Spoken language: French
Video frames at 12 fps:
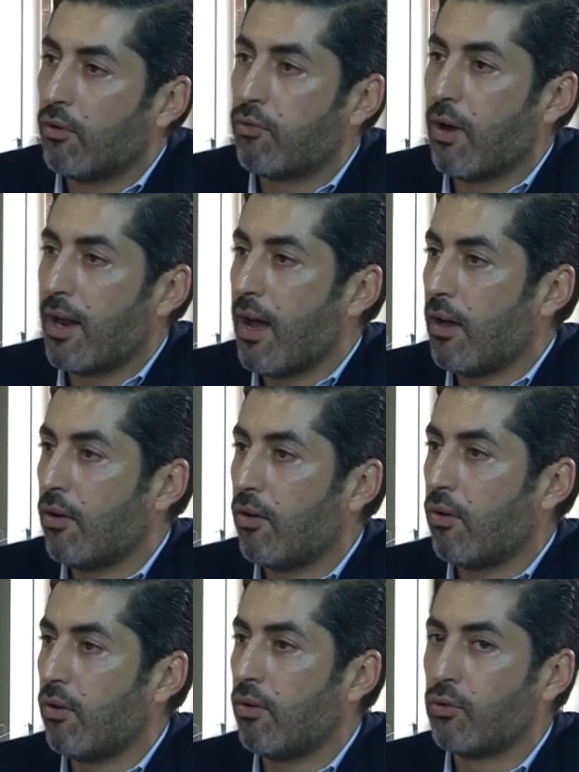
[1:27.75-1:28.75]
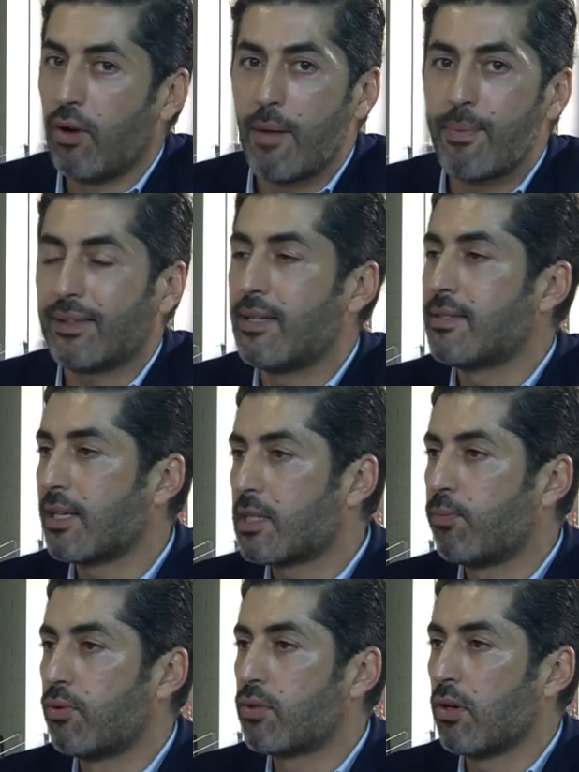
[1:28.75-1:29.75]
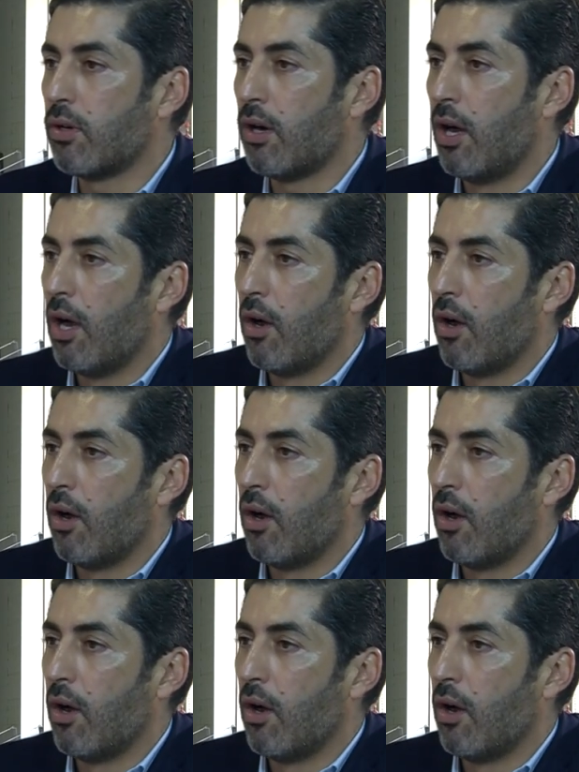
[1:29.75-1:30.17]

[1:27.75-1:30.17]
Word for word: voilà, euh, de la part des exposants,